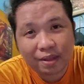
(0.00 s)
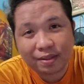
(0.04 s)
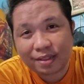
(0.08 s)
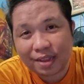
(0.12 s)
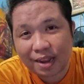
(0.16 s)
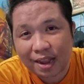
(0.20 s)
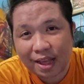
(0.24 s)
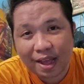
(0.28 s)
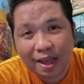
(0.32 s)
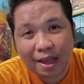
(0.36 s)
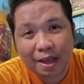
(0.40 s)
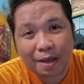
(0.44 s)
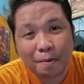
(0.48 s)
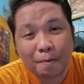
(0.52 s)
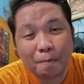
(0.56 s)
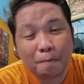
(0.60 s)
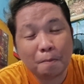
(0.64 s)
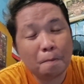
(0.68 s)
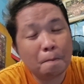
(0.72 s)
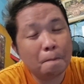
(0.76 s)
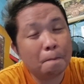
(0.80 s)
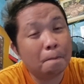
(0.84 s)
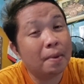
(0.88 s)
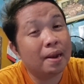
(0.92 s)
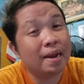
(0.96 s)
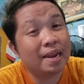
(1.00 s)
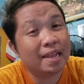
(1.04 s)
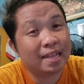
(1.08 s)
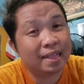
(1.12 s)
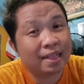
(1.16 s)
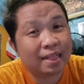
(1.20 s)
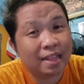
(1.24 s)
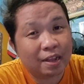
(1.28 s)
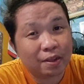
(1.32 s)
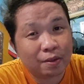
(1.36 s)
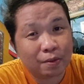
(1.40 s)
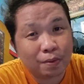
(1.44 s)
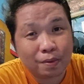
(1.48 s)
lang sila.
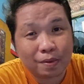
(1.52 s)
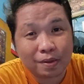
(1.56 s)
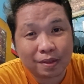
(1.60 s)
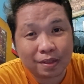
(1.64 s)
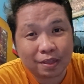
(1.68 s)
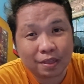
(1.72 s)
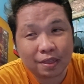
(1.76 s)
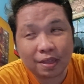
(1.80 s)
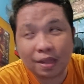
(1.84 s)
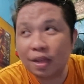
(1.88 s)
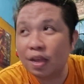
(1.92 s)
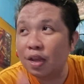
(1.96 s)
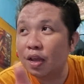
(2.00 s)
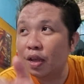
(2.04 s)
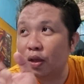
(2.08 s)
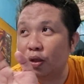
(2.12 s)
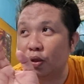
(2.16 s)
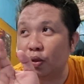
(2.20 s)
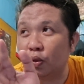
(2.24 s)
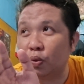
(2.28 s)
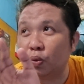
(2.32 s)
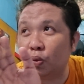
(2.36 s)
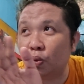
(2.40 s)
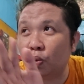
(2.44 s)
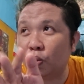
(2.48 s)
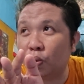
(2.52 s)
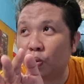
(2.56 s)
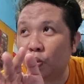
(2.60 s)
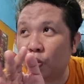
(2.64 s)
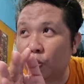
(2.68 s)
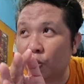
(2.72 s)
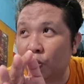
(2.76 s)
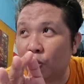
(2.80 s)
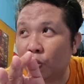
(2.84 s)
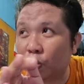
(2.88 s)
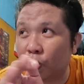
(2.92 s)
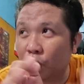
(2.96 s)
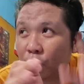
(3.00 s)
Maliit lang yung, is,
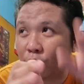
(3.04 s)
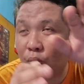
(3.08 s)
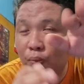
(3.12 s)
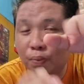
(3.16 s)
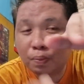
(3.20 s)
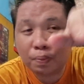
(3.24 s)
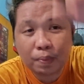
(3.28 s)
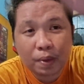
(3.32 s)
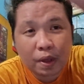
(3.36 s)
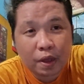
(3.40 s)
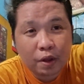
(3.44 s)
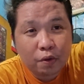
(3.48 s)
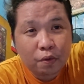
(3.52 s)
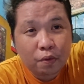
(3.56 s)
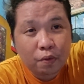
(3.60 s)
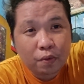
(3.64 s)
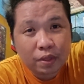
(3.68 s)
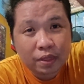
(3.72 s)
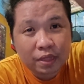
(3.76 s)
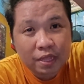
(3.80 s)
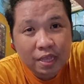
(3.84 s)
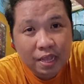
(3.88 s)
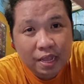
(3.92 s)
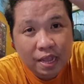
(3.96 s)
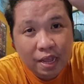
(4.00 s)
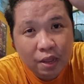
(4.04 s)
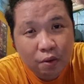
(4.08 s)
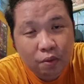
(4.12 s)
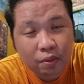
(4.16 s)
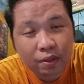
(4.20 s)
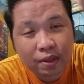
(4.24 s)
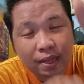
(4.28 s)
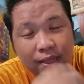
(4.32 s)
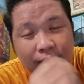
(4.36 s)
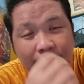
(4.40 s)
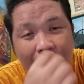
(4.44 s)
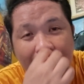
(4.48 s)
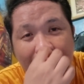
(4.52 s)
yung, ano, hindi
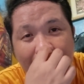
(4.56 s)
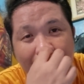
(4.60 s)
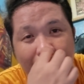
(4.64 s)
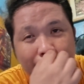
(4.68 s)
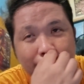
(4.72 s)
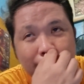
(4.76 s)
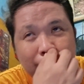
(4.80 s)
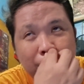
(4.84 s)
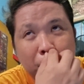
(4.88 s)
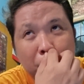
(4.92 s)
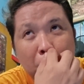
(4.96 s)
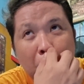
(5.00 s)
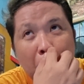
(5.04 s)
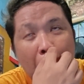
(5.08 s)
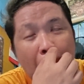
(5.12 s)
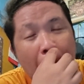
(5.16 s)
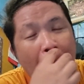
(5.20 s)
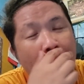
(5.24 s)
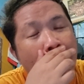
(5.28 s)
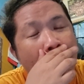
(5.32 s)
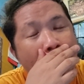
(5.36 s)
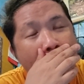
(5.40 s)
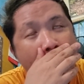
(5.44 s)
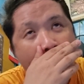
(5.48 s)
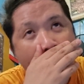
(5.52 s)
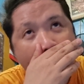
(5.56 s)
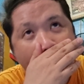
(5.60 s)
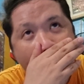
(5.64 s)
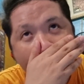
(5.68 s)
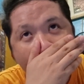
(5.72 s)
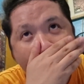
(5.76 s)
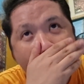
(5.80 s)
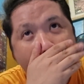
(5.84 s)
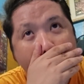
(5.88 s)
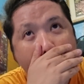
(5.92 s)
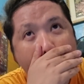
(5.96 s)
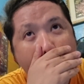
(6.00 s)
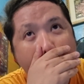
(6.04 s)
ganun kataas.
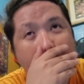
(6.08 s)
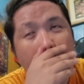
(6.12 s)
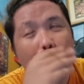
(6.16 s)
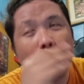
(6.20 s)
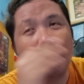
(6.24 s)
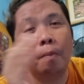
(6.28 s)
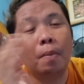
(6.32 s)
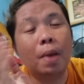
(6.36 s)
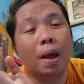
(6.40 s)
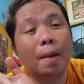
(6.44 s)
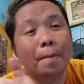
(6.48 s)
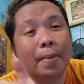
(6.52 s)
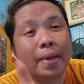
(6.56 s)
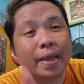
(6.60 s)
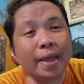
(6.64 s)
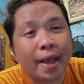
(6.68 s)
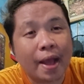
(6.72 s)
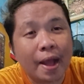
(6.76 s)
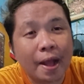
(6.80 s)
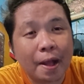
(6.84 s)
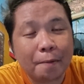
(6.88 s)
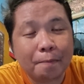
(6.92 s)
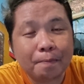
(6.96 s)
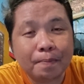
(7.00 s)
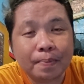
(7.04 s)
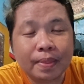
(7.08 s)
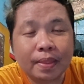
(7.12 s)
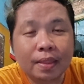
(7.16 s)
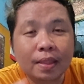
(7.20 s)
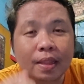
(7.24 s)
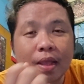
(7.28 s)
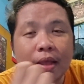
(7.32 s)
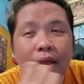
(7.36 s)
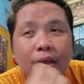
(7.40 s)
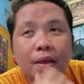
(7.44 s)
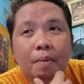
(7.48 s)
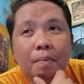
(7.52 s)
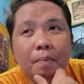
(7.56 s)
So, mamaya,
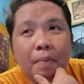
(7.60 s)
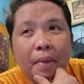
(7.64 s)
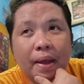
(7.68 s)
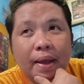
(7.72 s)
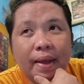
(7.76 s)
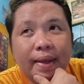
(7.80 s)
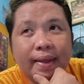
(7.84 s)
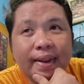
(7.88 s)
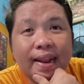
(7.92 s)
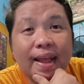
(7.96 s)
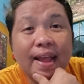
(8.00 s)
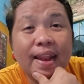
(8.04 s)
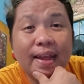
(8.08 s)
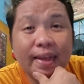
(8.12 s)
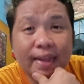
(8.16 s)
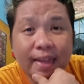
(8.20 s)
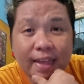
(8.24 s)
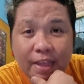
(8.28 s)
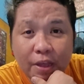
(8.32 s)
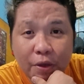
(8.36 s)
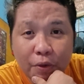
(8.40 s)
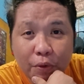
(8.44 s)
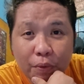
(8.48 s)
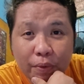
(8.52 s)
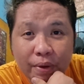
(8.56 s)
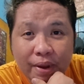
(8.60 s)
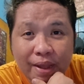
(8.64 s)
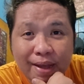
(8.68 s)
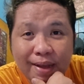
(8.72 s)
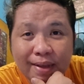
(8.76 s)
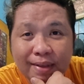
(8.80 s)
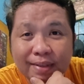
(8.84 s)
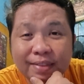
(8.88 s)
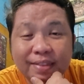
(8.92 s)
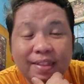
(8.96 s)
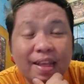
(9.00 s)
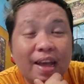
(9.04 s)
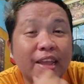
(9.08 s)
maglalagay ako
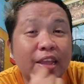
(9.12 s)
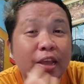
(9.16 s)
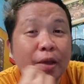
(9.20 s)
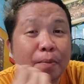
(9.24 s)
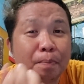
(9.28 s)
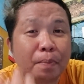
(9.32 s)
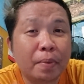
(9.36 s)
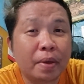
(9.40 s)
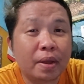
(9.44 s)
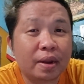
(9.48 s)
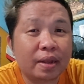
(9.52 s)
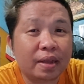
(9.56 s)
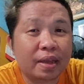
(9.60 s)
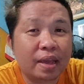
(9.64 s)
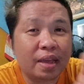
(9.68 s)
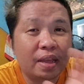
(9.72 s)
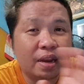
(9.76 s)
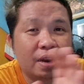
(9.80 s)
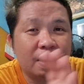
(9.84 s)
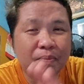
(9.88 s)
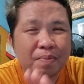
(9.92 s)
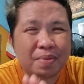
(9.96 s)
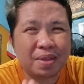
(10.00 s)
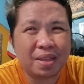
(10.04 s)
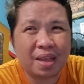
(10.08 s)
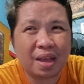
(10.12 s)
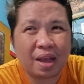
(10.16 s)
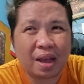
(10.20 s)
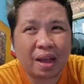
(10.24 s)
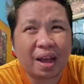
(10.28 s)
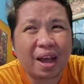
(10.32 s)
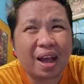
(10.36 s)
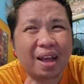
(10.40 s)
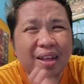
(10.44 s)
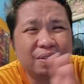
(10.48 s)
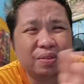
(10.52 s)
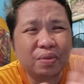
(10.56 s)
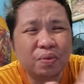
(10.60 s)
ng diaper kay Rabia.
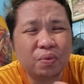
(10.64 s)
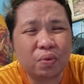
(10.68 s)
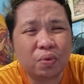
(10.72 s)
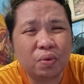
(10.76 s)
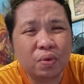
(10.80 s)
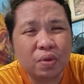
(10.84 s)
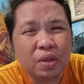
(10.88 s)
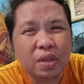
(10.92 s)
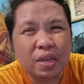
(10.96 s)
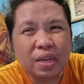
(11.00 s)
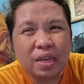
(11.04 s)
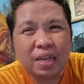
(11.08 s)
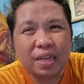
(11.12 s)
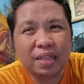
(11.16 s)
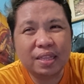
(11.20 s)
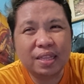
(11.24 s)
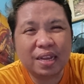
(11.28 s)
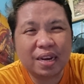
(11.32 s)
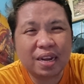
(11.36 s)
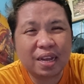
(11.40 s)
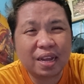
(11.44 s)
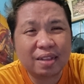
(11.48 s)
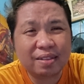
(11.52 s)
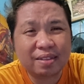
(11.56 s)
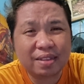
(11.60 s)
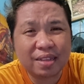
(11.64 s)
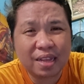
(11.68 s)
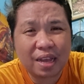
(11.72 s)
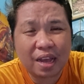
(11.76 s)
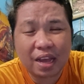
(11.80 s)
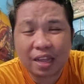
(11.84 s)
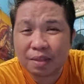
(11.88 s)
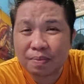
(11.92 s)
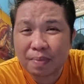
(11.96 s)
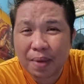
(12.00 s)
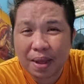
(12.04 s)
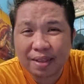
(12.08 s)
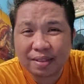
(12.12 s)
Kaso, ah, hindi na kasi
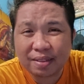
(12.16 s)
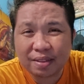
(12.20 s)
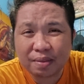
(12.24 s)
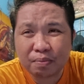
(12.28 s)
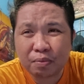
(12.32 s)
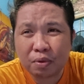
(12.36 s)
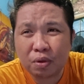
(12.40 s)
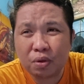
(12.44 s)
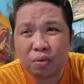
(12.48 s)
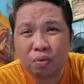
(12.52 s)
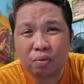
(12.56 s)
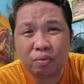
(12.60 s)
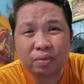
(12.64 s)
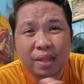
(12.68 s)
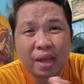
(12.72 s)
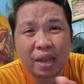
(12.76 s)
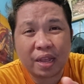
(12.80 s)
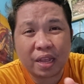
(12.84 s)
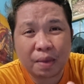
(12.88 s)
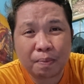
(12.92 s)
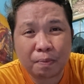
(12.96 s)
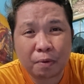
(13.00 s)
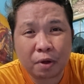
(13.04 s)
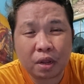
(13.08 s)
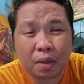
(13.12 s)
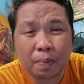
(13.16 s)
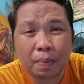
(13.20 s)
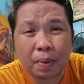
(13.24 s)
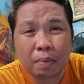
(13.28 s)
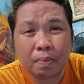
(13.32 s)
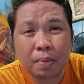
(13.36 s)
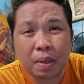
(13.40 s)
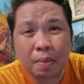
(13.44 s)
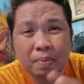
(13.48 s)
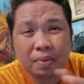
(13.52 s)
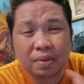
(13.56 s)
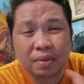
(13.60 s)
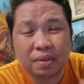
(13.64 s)
advisable yung diaper
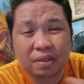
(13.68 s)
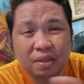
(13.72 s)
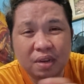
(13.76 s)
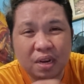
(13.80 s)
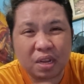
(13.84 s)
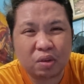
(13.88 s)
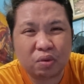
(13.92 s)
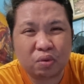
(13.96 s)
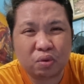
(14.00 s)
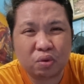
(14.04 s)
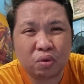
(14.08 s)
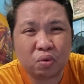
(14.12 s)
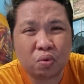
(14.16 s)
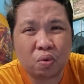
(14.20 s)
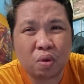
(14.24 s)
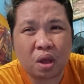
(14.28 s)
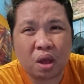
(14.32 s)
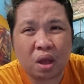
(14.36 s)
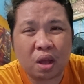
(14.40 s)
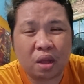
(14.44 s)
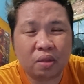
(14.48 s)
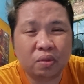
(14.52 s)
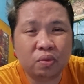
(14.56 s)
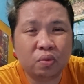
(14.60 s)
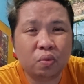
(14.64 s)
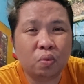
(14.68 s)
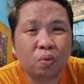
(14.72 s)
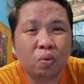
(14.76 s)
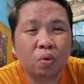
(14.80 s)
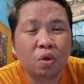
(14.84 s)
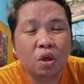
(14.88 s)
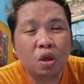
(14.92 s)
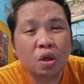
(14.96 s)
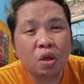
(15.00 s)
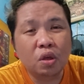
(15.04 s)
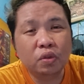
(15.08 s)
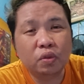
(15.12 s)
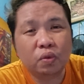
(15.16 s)
kapag may menstruation yung aso.
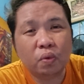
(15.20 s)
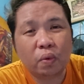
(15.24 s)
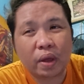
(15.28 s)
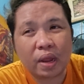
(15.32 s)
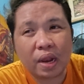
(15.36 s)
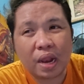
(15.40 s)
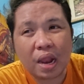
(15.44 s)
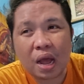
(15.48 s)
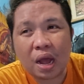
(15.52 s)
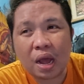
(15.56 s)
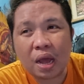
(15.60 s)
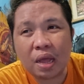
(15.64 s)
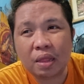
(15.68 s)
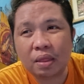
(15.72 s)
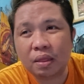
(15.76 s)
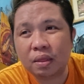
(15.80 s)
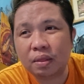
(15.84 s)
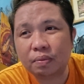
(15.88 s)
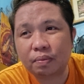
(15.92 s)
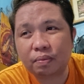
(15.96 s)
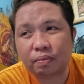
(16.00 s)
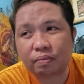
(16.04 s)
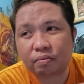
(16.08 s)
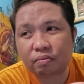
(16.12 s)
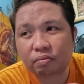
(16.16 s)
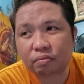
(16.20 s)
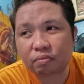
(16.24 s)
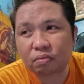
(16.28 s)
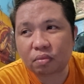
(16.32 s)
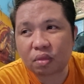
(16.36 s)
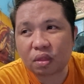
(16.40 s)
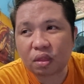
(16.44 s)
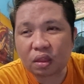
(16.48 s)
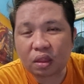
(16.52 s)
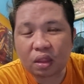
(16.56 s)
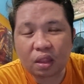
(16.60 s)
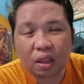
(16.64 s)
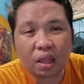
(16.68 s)
So, kailangan
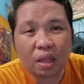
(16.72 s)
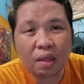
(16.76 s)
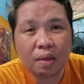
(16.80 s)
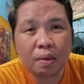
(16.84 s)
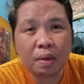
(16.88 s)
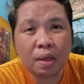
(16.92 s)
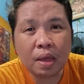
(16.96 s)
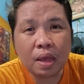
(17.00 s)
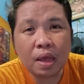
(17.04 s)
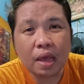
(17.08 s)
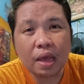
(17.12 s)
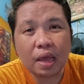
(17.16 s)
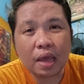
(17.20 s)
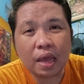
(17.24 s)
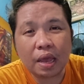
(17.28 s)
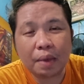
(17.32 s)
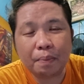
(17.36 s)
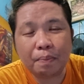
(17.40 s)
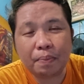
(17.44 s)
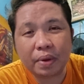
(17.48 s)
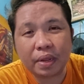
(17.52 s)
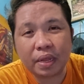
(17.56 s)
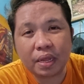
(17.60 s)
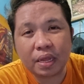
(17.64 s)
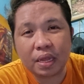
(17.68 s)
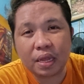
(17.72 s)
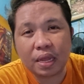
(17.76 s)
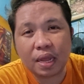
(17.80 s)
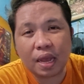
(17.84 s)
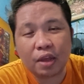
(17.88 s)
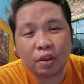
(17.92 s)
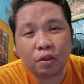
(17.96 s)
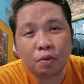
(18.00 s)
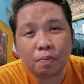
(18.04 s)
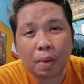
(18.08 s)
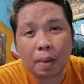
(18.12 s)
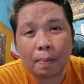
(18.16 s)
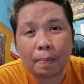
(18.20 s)
every,
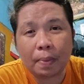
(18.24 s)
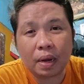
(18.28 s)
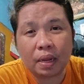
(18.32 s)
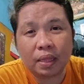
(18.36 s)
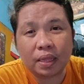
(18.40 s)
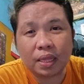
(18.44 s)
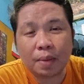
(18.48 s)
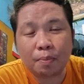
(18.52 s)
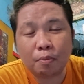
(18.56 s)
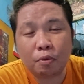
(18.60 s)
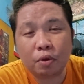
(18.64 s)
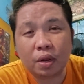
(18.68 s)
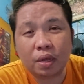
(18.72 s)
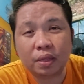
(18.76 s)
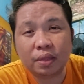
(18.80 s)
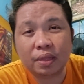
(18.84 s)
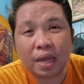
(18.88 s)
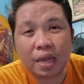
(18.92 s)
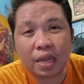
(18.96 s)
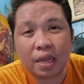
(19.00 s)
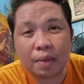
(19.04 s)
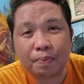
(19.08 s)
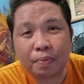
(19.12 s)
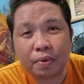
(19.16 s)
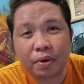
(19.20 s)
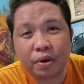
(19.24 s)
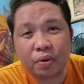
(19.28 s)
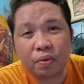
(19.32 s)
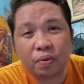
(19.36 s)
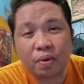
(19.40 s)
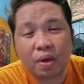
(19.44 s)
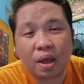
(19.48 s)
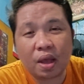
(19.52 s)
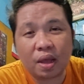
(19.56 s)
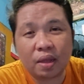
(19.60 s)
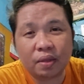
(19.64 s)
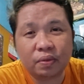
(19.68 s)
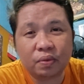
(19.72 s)
ano, papalitan mo ng diaper
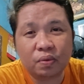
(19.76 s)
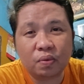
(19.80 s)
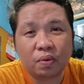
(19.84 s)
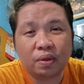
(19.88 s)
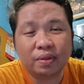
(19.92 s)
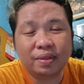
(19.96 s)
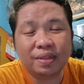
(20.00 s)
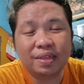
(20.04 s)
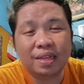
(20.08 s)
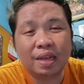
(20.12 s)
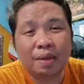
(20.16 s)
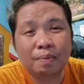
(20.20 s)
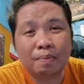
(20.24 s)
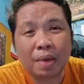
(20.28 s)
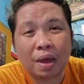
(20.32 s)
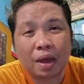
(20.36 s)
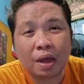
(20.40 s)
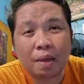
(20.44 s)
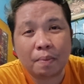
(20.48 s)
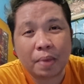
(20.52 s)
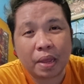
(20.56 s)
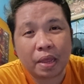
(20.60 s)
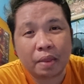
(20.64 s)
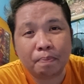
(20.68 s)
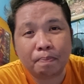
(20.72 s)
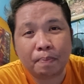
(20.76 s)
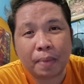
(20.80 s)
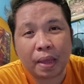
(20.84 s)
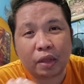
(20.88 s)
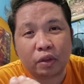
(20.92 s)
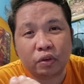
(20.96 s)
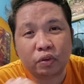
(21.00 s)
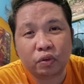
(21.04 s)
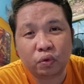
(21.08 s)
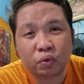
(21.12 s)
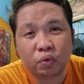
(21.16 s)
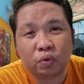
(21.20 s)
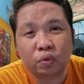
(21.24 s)
yung aso kasi nga baka may
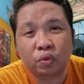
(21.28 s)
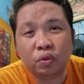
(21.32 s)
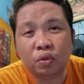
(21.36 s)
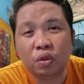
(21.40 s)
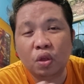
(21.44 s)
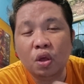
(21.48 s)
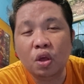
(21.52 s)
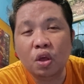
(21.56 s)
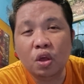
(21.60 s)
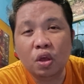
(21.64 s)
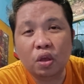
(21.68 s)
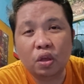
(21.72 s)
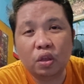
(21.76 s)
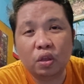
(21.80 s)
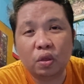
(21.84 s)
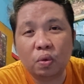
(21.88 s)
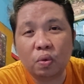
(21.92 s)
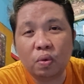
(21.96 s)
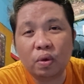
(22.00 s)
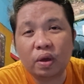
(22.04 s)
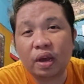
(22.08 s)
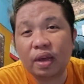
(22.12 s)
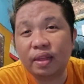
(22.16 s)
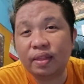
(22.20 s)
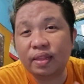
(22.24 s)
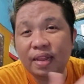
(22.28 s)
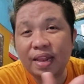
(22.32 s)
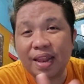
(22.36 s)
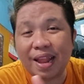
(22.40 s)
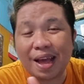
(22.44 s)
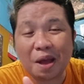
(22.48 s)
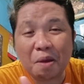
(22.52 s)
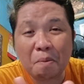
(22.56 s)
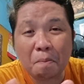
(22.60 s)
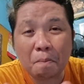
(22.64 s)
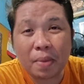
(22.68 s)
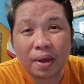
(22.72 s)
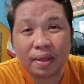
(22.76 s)
infection. Yung
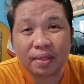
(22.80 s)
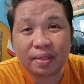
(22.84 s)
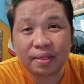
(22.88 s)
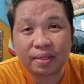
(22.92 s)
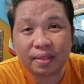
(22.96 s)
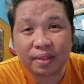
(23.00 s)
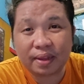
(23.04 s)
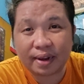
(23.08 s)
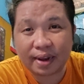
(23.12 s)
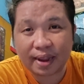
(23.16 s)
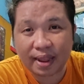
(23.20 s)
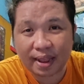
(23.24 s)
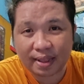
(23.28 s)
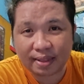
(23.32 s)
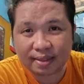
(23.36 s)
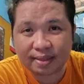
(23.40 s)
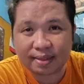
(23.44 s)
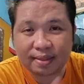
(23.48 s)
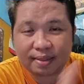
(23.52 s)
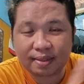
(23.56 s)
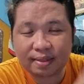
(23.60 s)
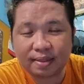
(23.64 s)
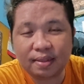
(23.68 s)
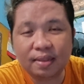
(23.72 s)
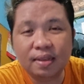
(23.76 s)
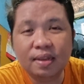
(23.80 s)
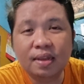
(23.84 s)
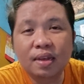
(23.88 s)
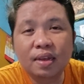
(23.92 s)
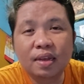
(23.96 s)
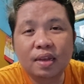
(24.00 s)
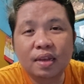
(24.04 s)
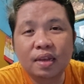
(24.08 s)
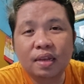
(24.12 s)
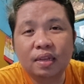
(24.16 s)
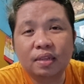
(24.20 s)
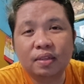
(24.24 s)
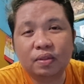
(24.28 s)
kanilang matres.
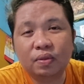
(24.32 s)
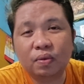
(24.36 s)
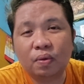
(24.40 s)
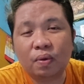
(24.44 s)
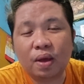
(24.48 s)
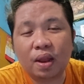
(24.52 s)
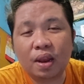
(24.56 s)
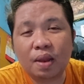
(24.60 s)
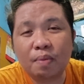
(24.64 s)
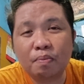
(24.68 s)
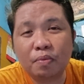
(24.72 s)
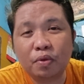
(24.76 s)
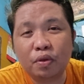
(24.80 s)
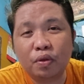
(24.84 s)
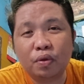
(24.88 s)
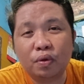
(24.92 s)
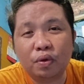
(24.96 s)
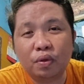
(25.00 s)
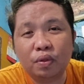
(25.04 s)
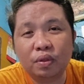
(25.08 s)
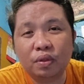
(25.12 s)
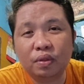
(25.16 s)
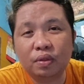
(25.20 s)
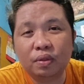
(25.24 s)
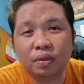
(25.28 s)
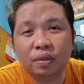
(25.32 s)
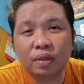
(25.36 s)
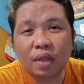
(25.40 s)
So, alam mo yon